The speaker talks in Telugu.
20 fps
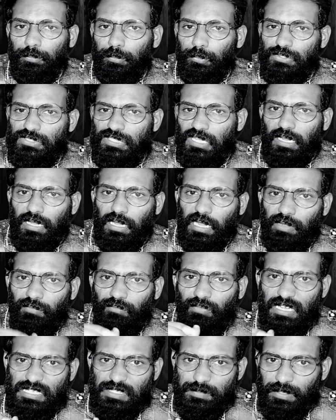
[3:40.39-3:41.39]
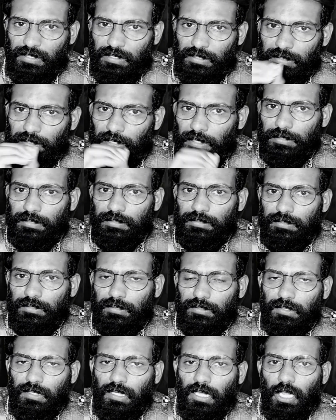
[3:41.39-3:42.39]
పూజ ఆ ని అడిగింది
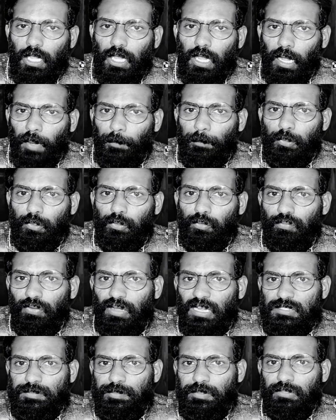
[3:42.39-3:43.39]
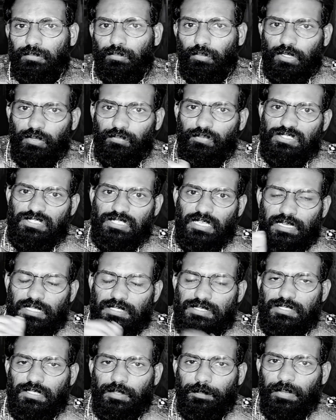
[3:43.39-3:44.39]
అప్పుడు వాచ్మెన్ ఒక విషయాన్ని
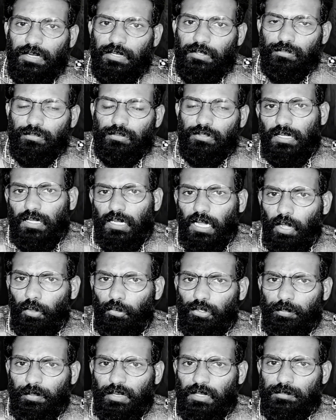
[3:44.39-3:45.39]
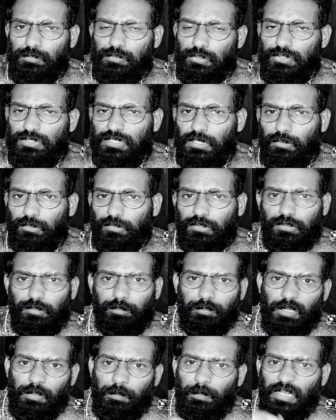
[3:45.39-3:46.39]
చెప్పాడు అవును మేడం చూశాను
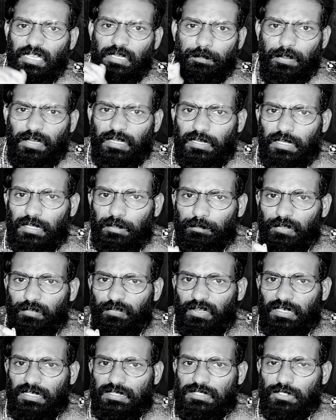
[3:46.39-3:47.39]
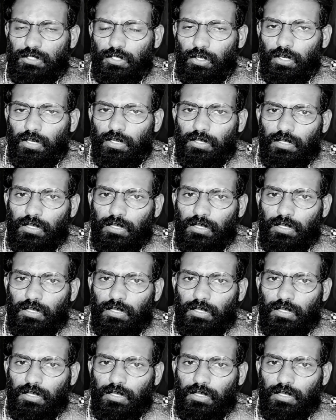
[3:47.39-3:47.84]
మీ బైక్ పైనే మీ వెనక సీట్లో